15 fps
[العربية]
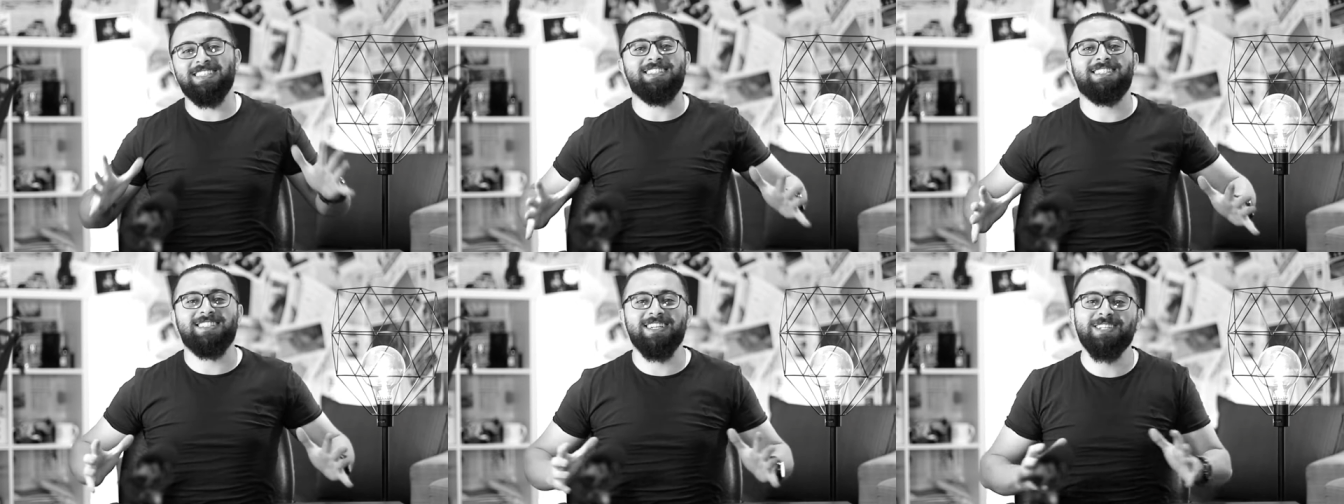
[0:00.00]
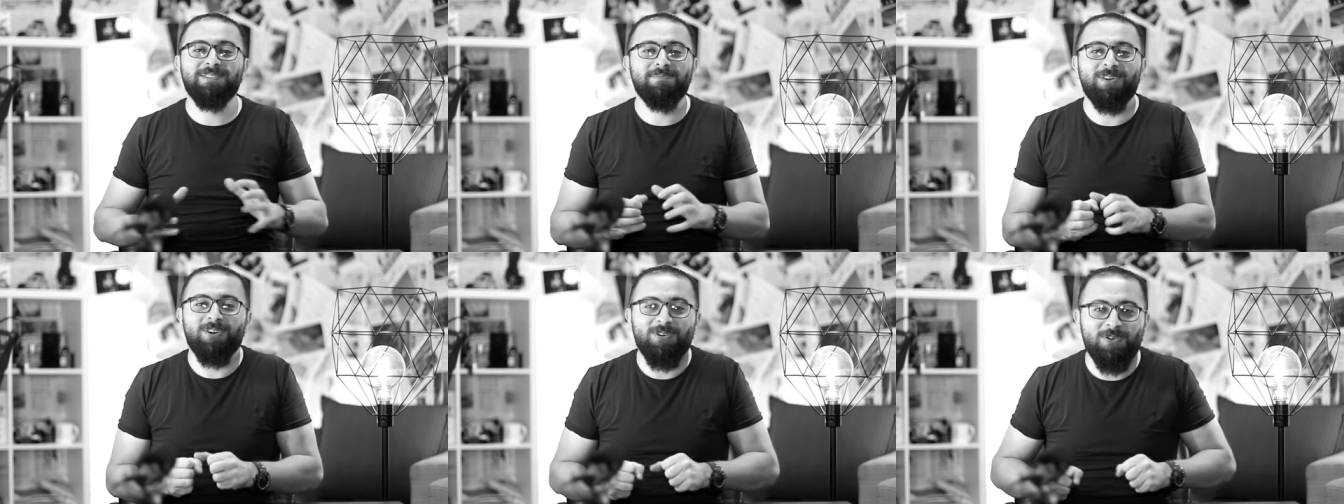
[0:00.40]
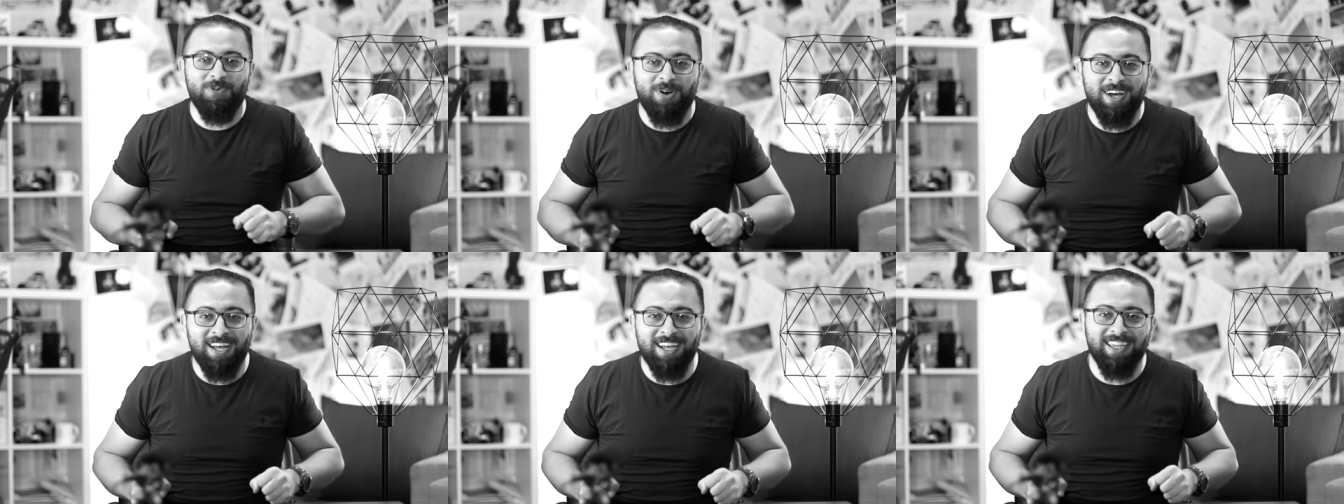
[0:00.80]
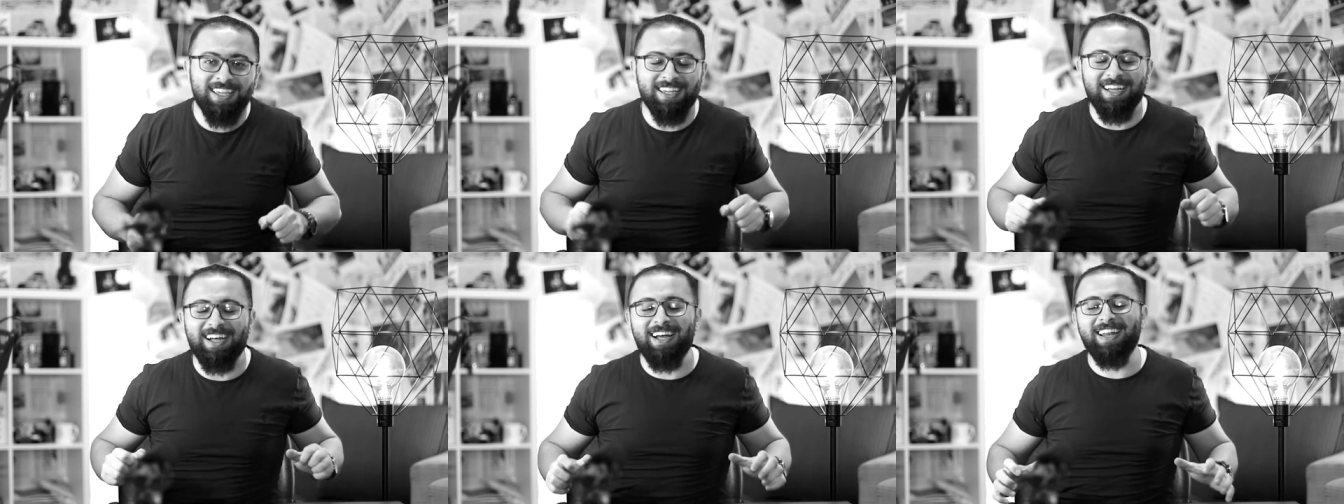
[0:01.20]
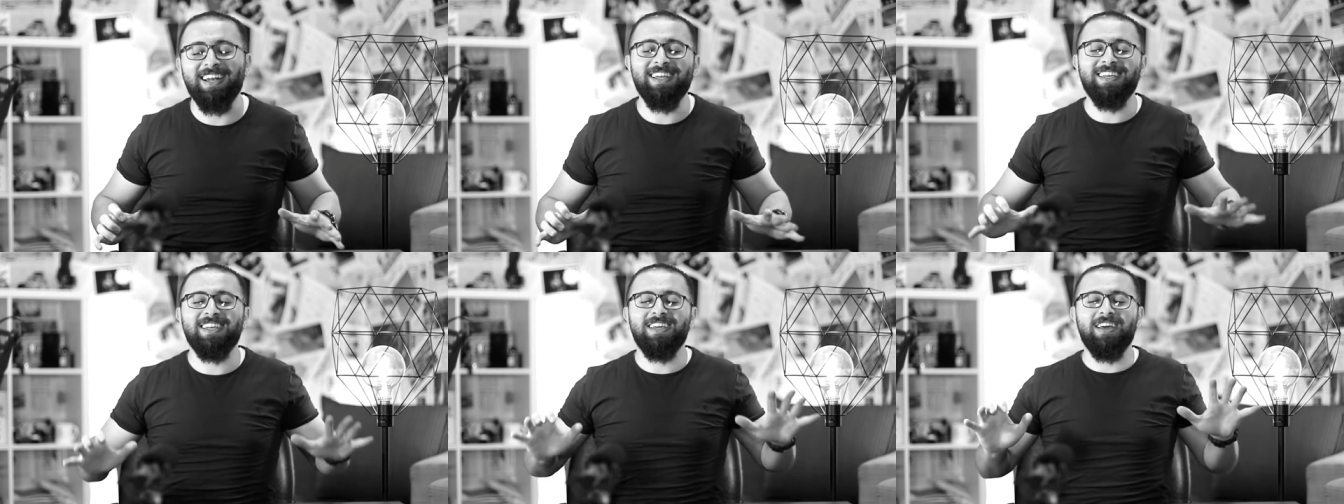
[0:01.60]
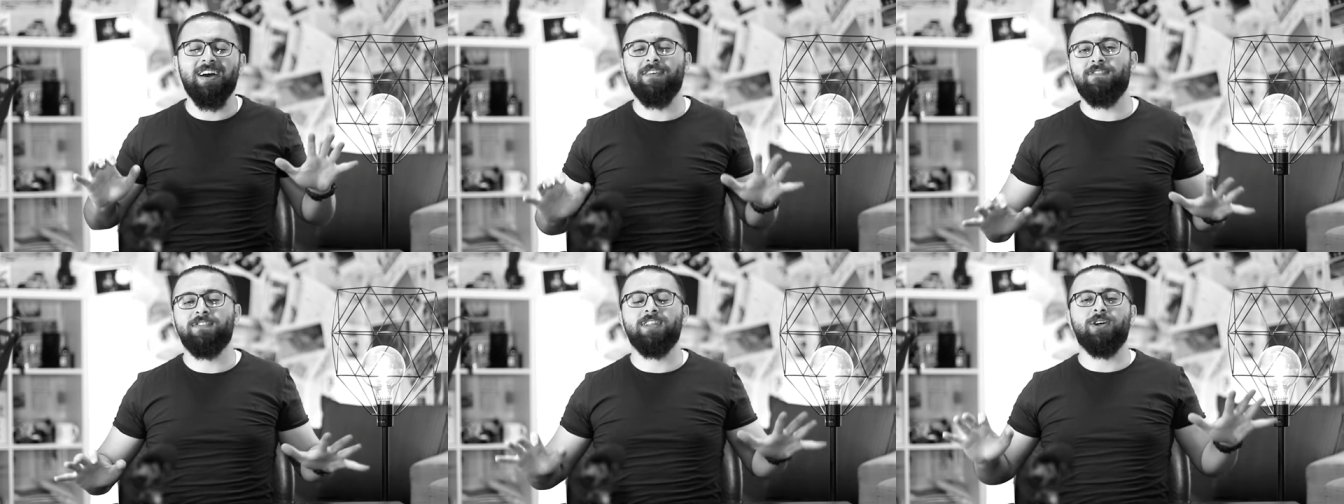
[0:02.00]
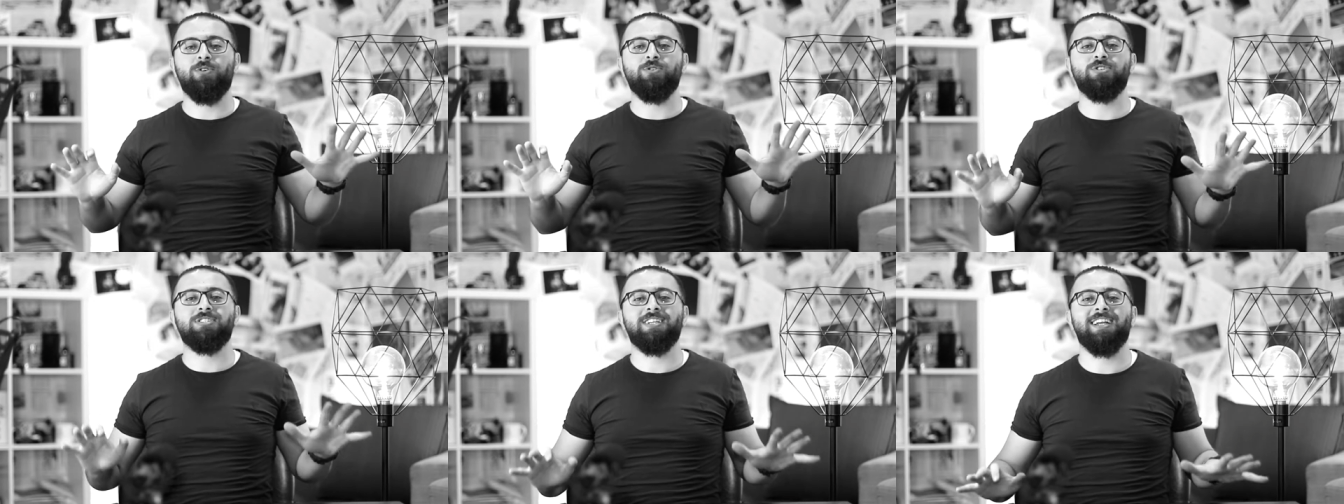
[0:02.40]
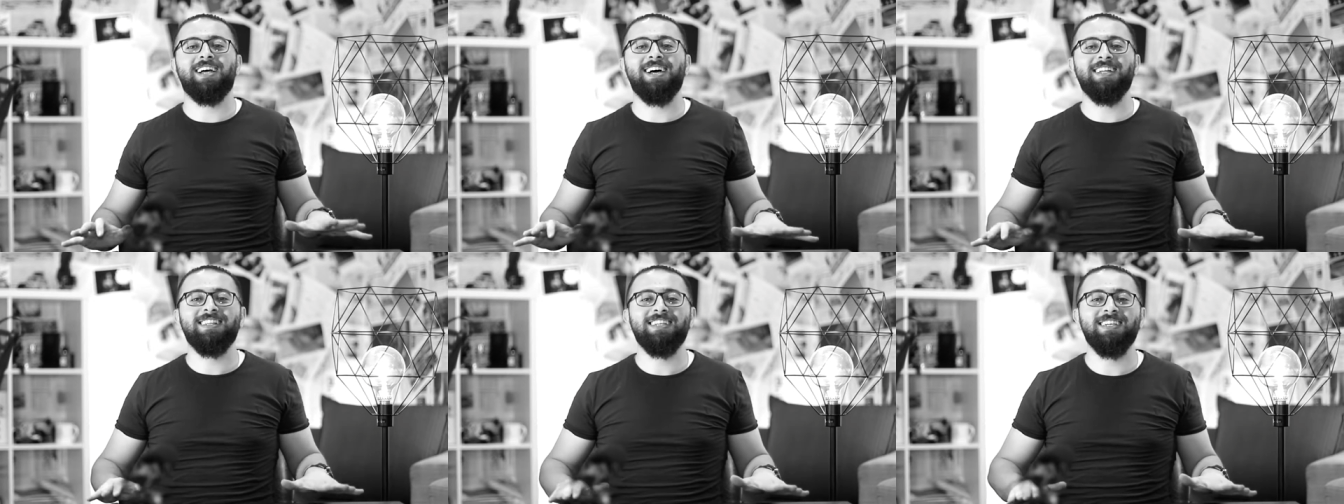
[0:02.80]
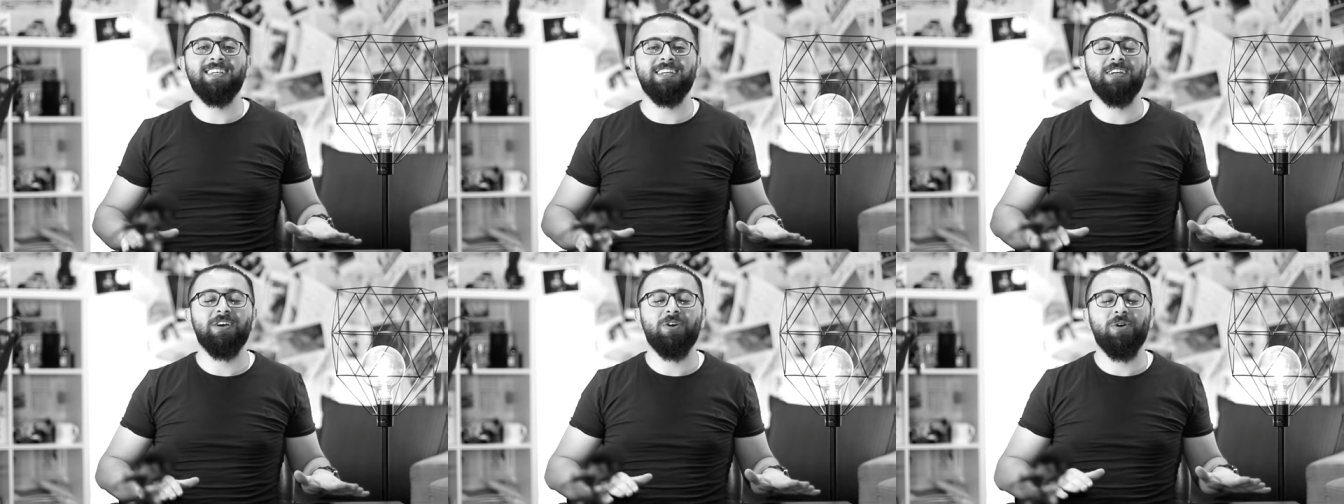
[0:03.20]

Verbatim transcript: استجمع قواك عليه أفضل الصلاة